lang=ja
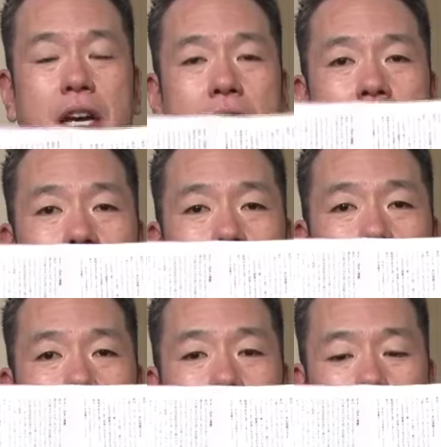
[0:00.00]
で
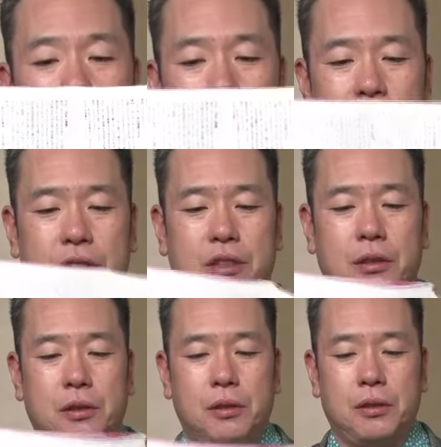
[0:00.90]
ここで印
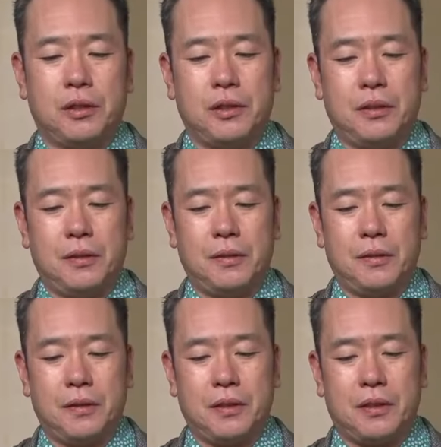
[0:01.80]
象
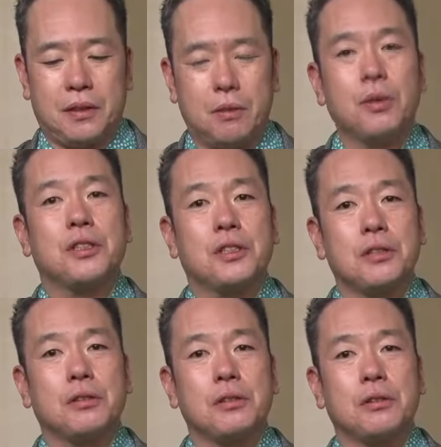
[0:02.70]
すごい強く